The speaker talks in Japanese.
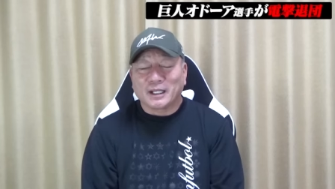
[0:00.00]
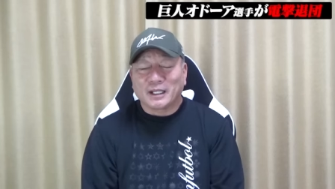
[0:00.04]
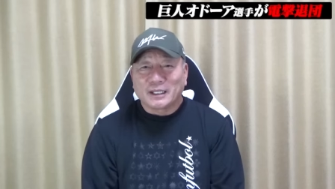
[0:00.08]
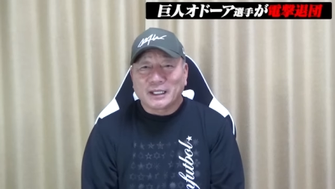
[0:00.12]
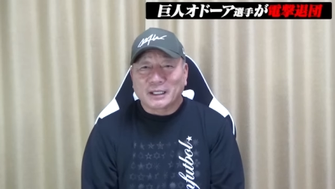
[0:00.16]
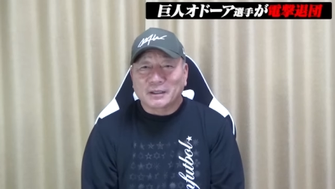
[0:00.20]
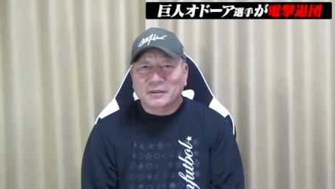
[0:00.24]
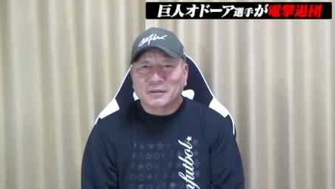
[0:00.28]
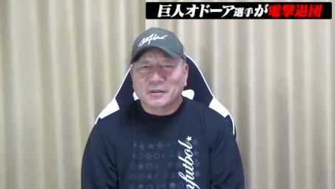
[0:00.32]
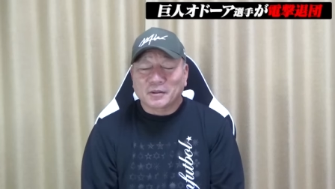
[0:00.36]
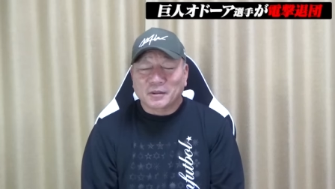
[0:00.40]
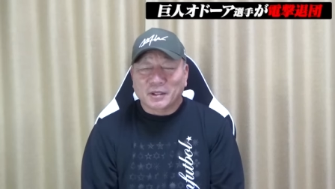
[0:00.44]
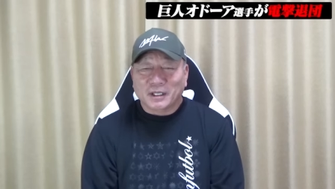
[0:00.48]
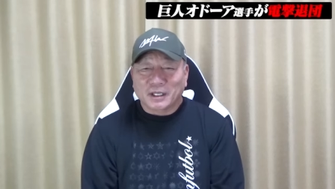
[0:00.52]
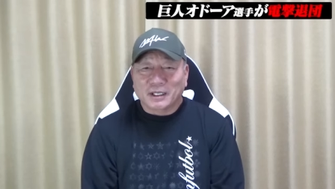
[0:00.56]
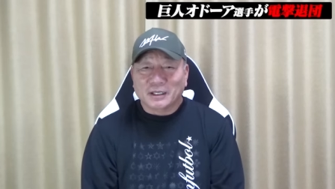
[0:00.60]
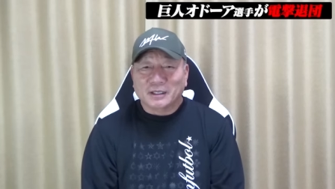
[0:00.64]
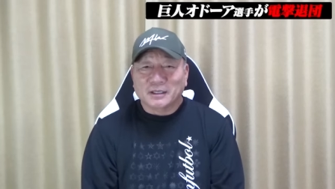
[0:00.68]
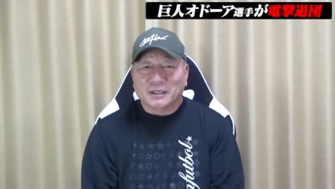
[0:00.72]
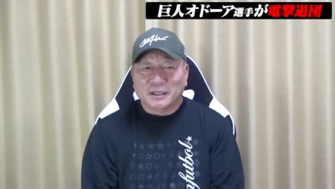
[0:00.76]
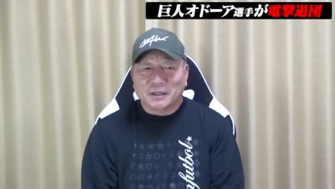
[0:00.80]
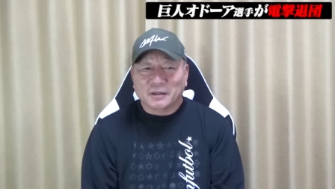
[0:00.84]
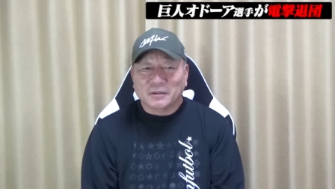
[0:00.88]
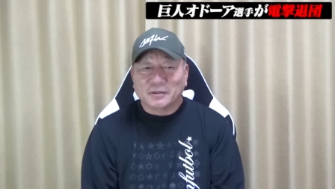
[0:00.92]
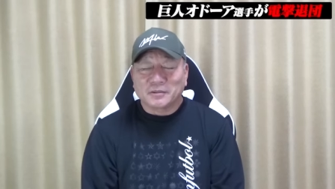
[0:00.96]
やるのか
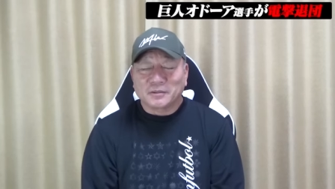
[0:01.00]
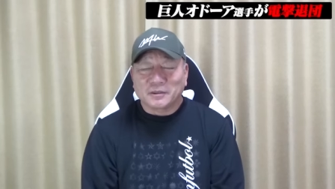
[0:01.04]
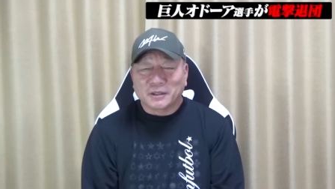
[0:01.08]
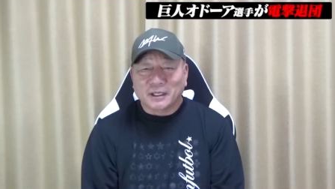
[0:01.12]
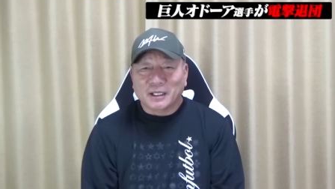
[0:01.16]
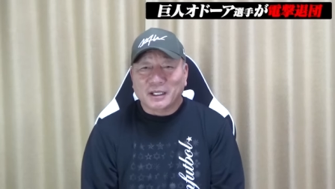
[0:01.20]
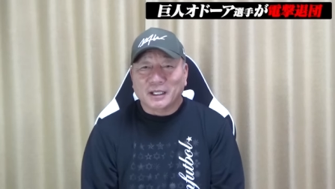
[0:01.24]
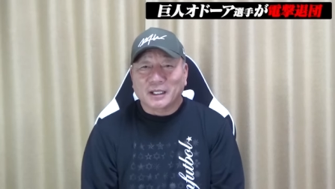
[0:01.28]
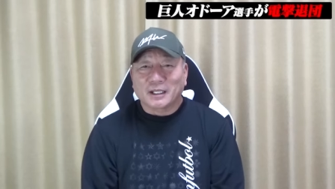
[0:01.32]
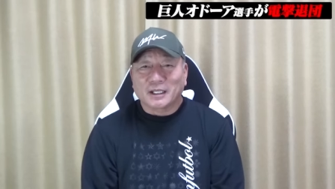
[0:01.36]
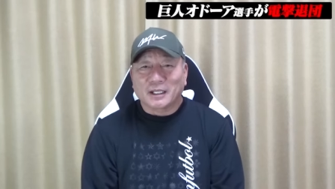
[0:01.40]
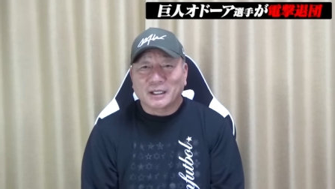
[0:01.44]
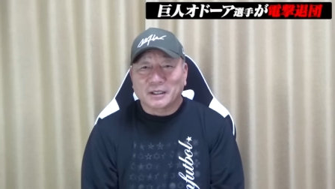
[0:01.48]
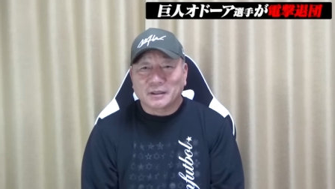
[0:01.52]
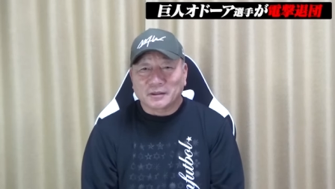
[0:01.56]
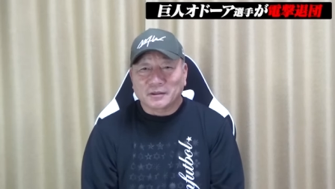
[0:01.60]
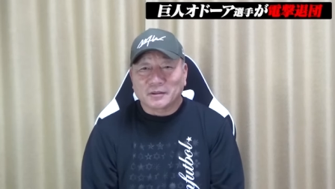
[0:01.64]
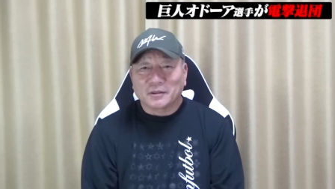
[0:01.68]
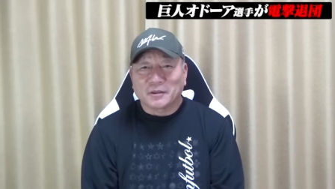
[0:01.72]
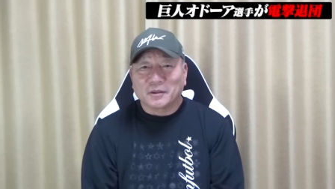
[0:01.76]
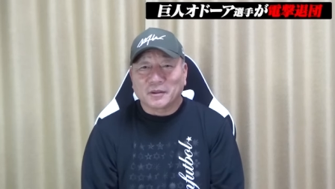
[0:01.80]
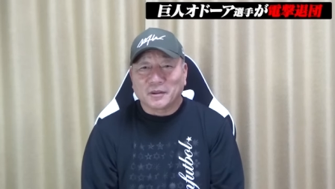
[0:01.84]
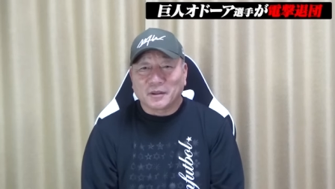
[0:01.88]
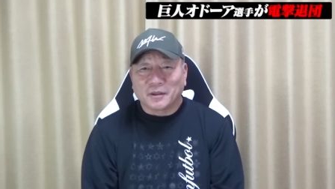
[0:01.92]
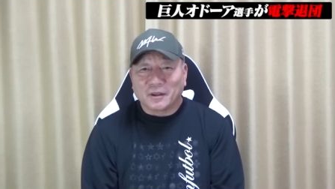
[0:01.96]
なっていうふうに考える
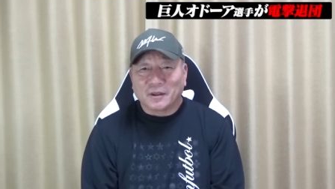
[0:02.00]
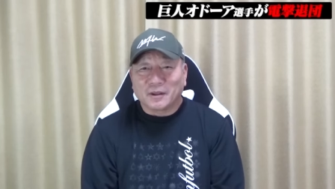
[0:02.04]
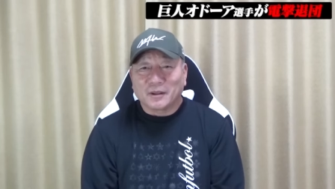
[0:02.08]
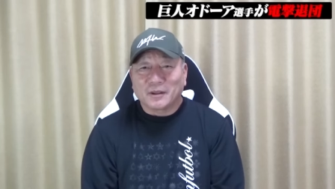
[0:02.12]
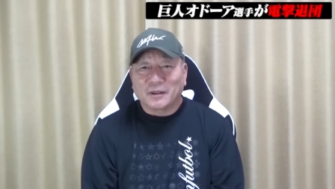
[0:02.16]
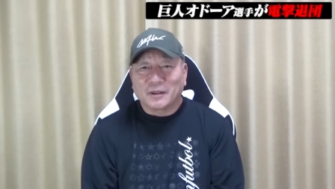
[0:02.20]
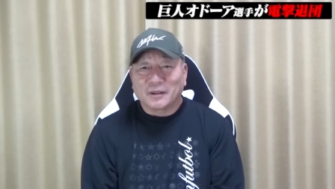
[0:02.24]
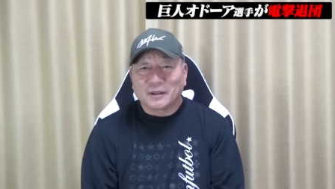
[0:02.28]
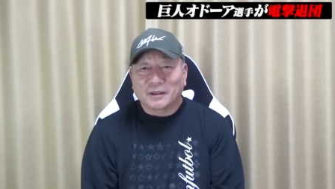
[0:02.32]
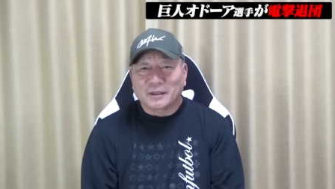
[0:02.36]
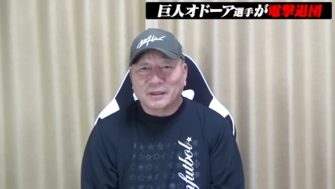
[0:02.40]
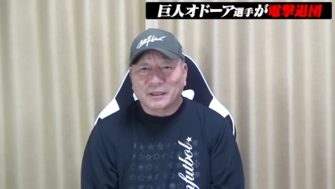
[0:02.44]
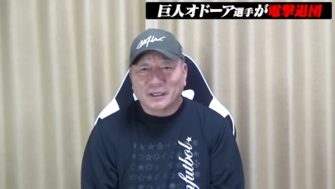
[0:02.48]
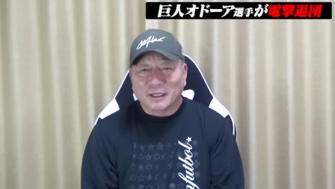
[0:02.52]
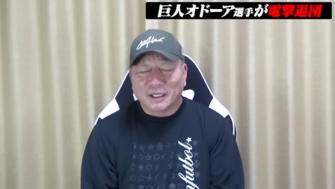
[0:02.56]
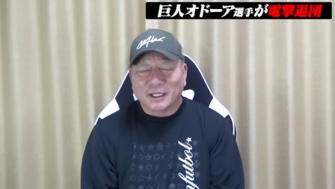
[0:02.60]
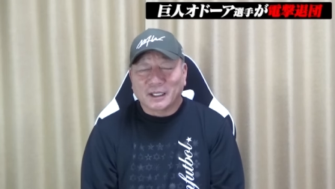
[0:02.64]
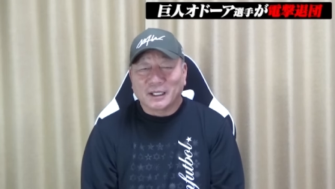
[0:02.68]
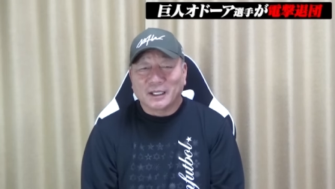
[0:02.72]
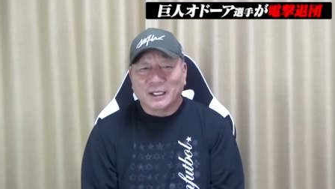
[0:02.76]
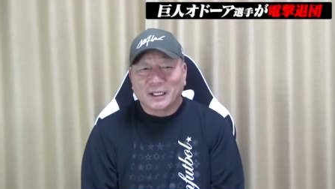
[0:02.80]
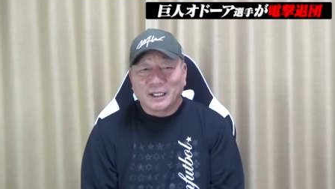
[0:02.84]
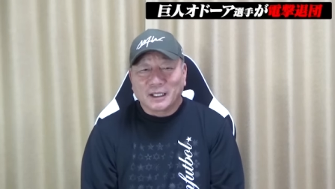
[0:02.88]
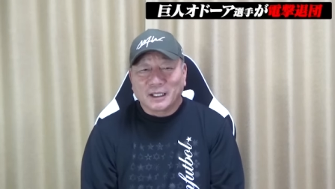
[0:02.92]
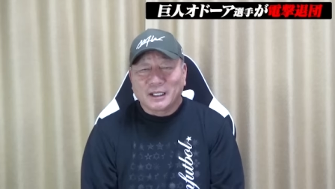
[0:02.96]
とね
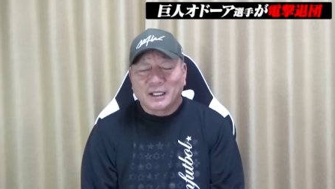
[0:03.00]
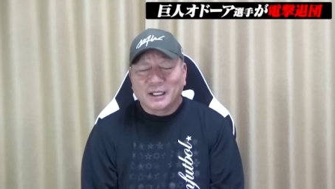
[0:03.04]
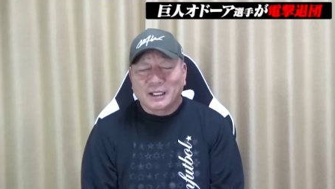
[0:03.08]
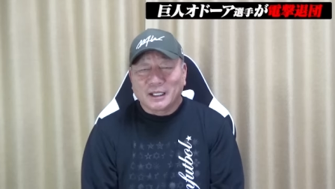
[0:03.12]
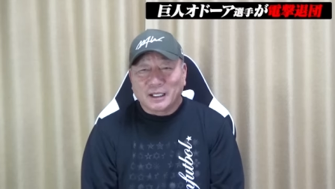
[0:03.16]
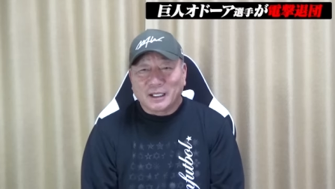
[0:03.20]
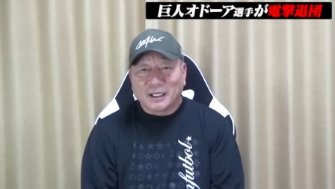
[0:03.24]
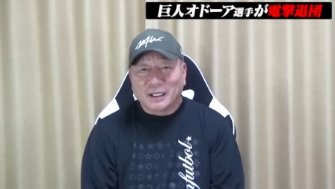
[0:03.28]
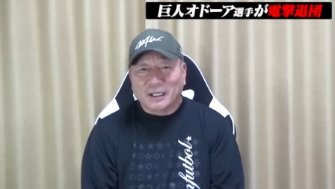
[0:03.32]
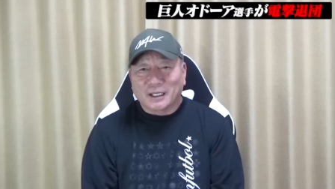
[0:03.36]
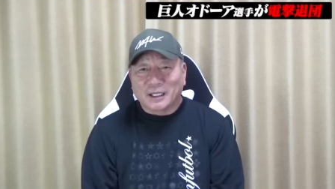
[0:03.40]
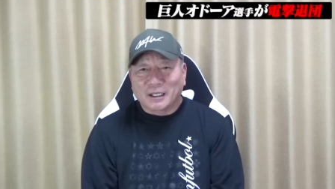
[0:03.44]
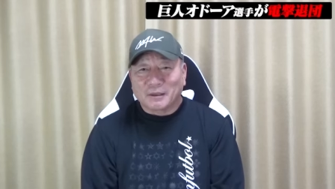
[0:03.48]
ねえー、